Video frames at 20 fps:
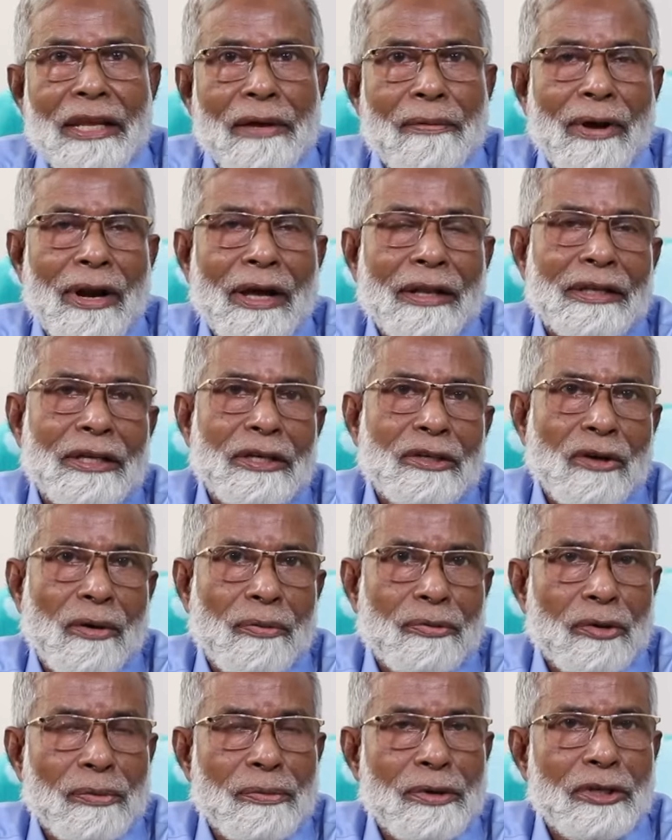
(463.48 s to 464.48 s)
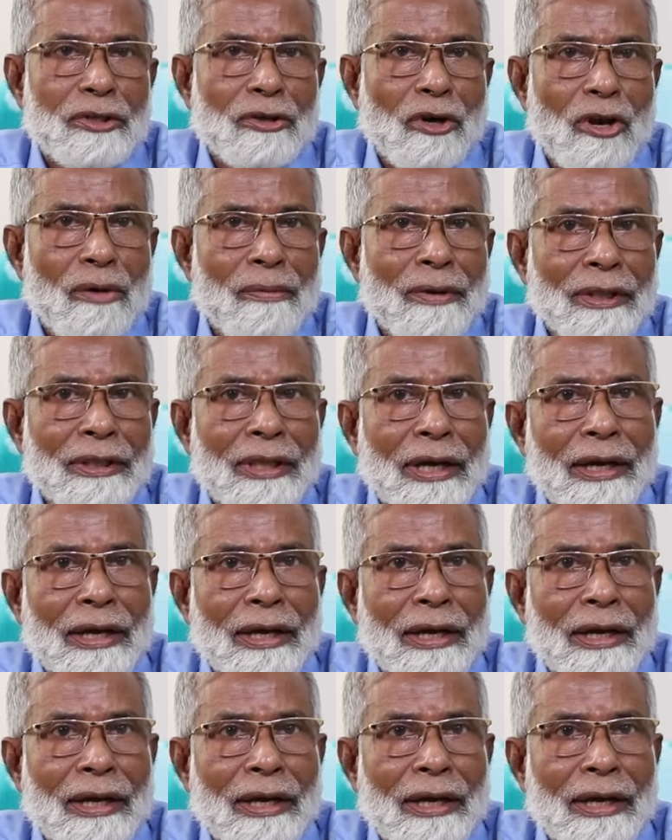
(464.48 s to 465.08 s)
দিবারাত্রি সবসময়ই চলমান